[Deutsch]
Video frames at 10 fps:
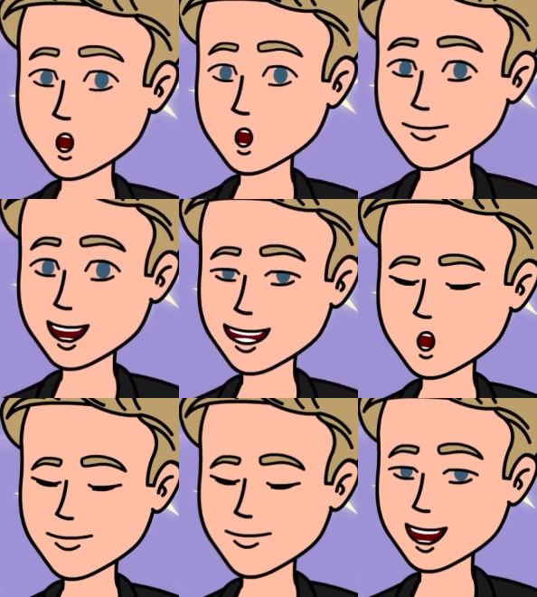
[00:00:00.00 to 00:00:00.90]
keine
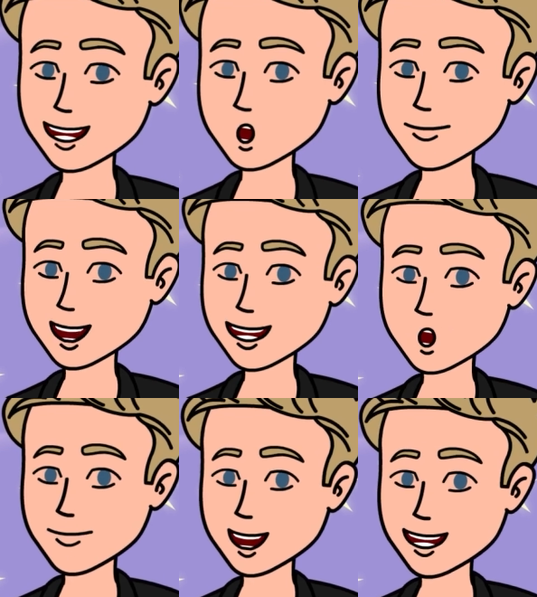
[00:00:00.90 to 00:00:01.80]
Ahnung hatten, wo
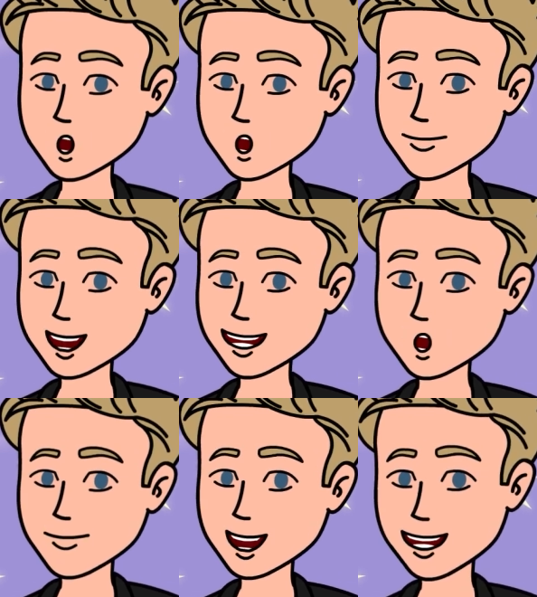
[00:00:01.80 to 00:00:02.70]
sie mit der Suche nach
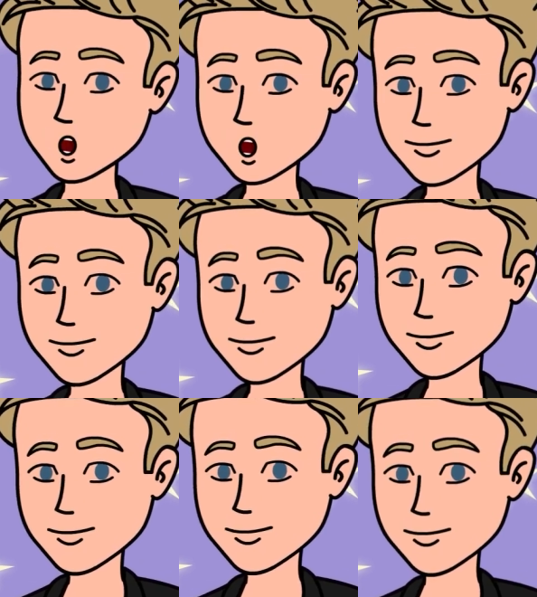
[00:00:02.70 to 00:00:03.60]
mir anfangen
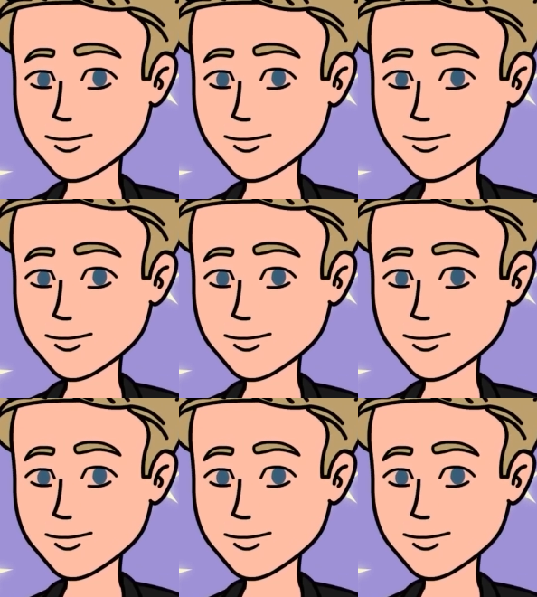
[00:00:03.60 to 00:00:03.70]
sollten.